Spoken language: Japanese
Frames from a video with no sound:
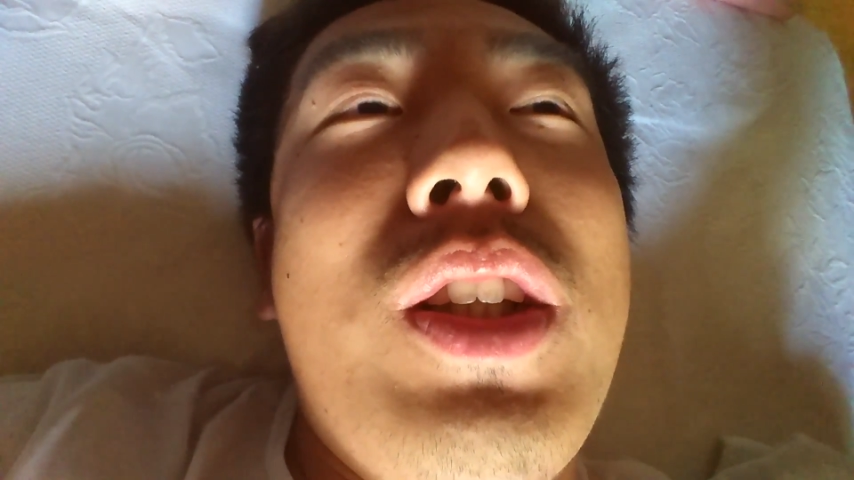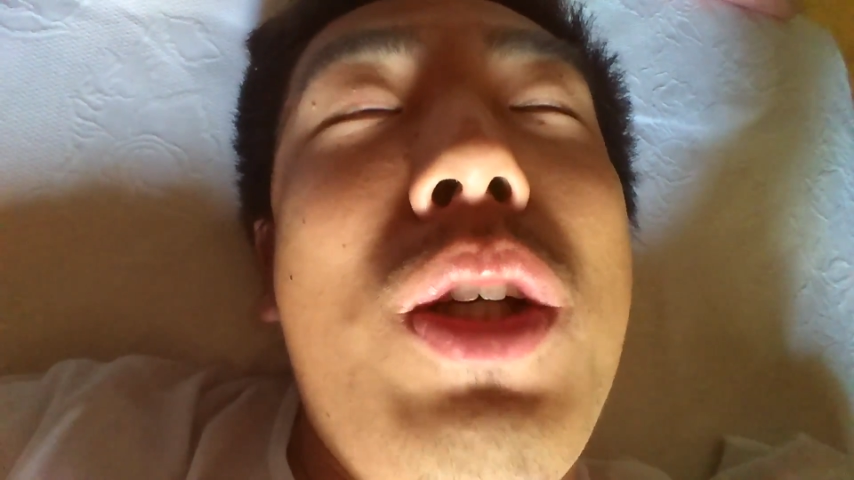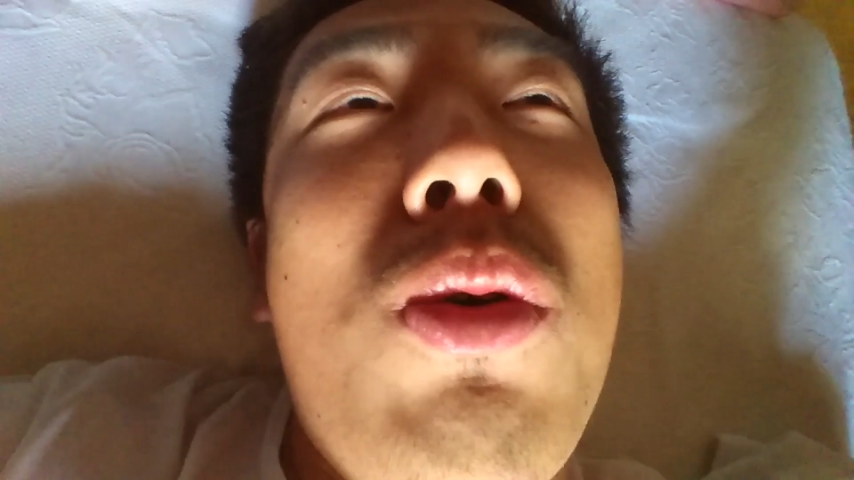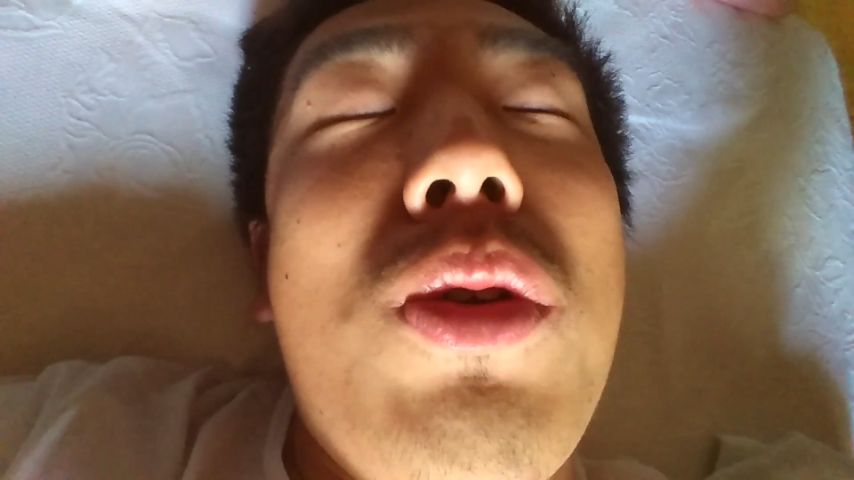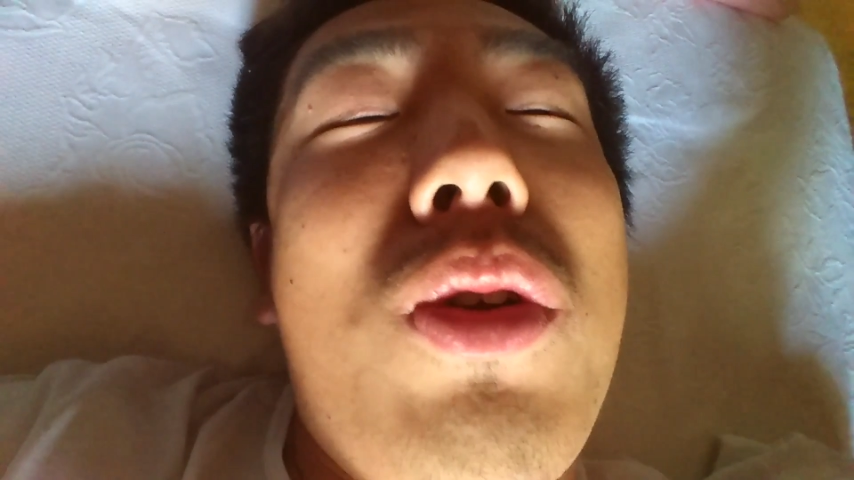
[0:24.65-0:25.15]

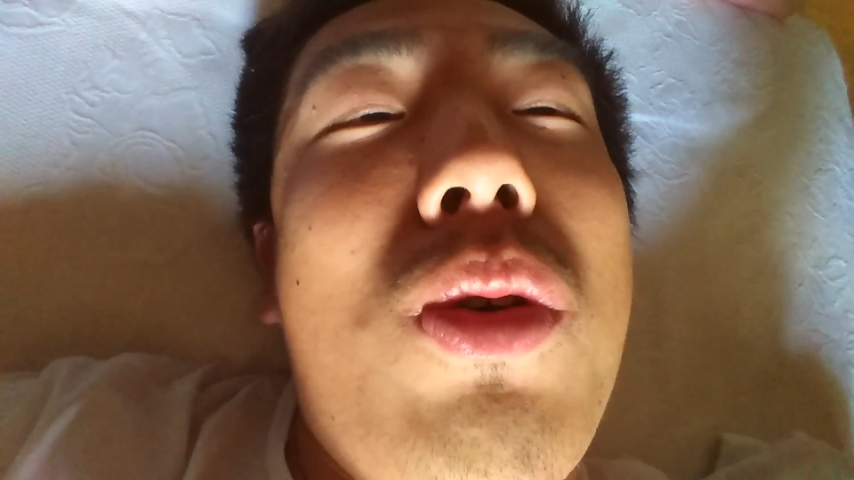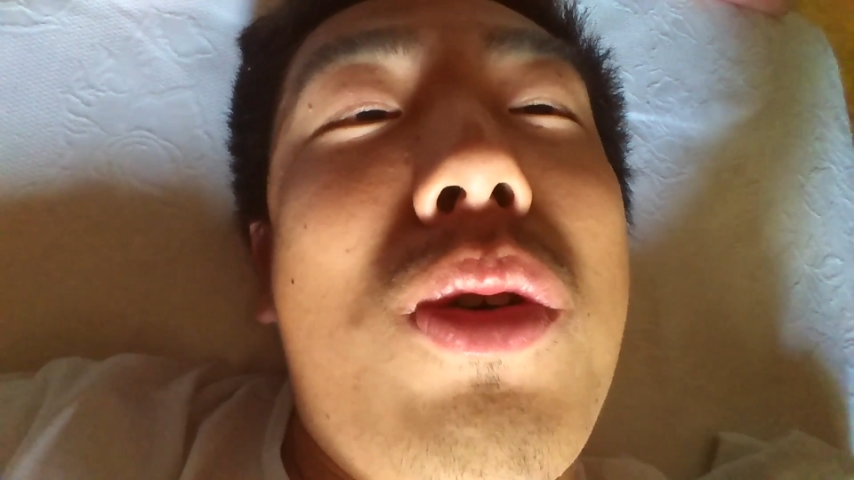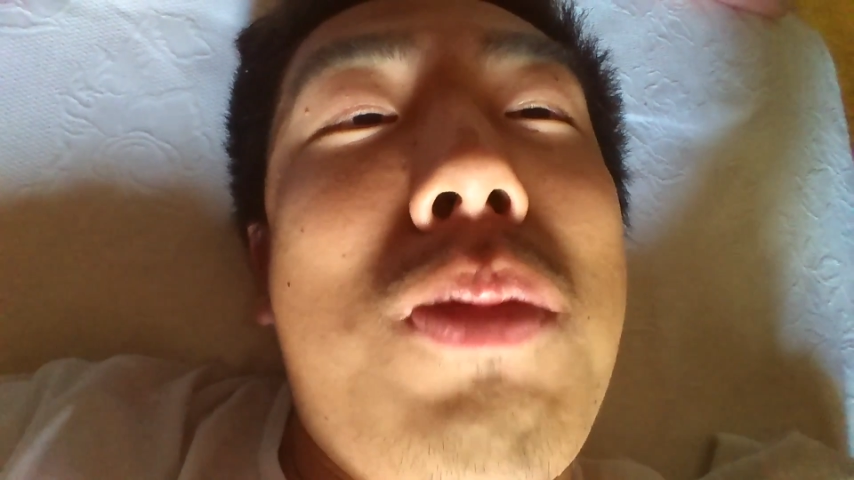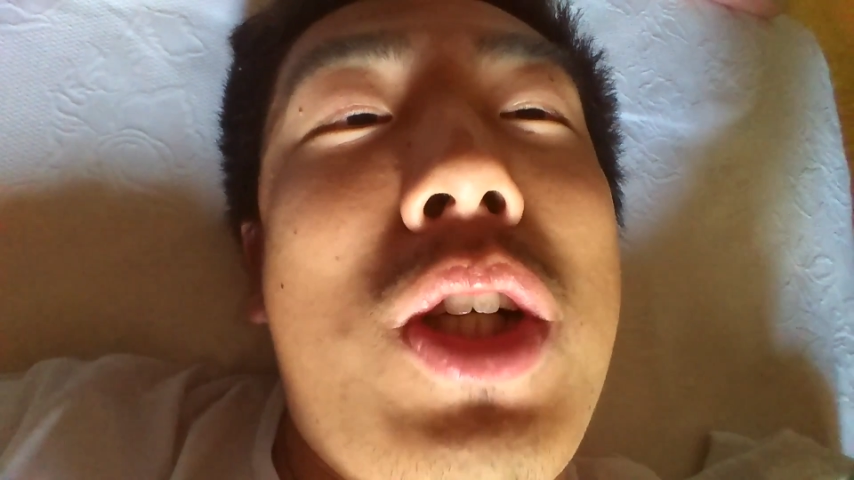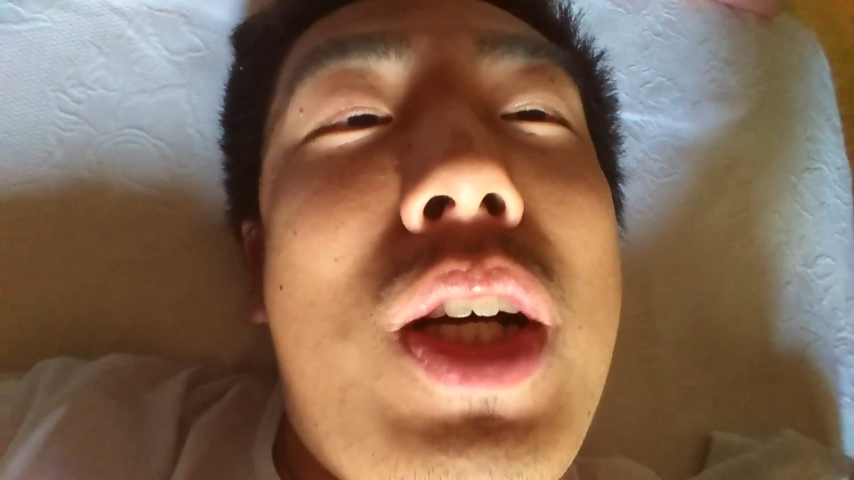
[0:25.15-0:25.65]
2本の
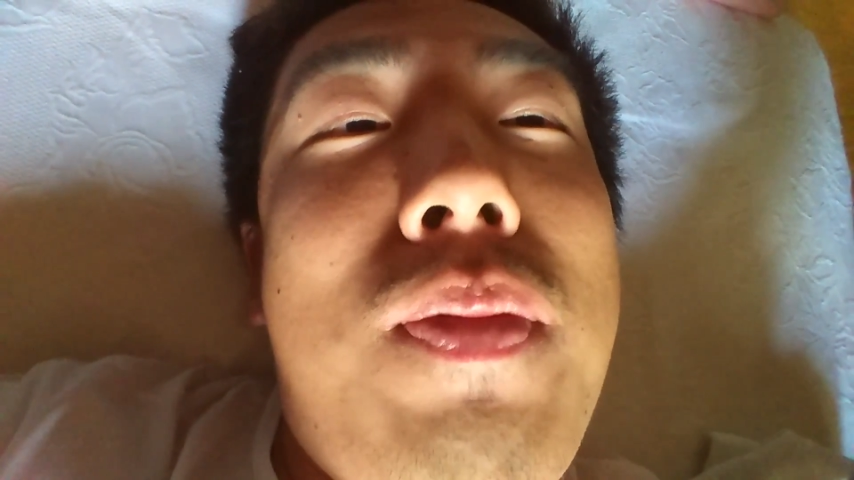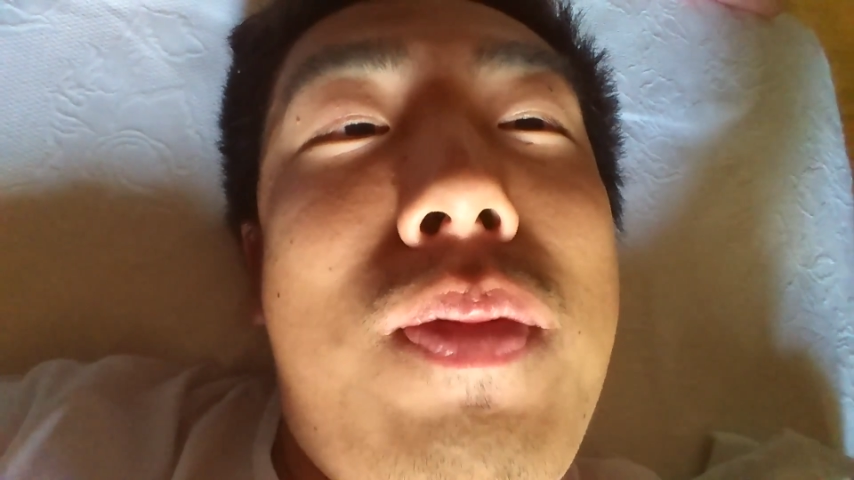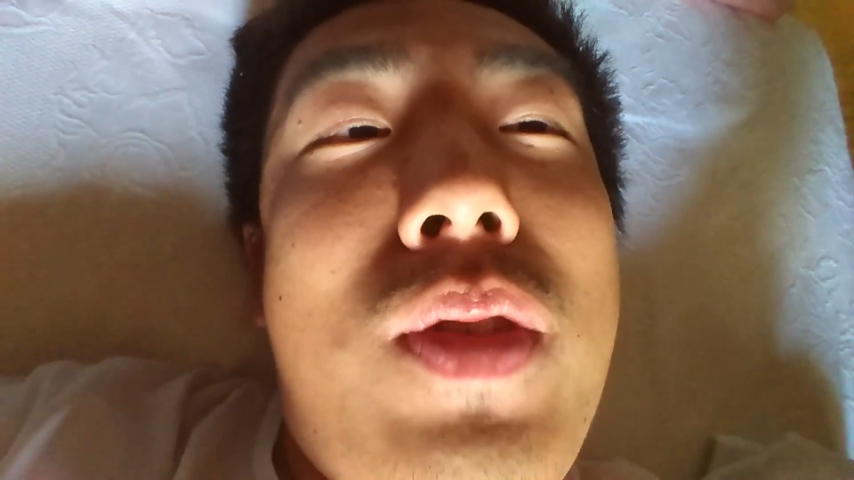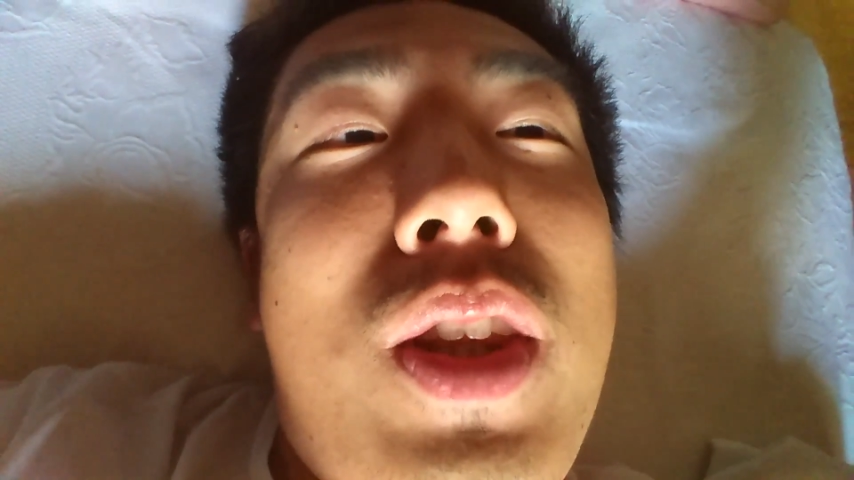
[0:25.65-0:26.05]
ホームラン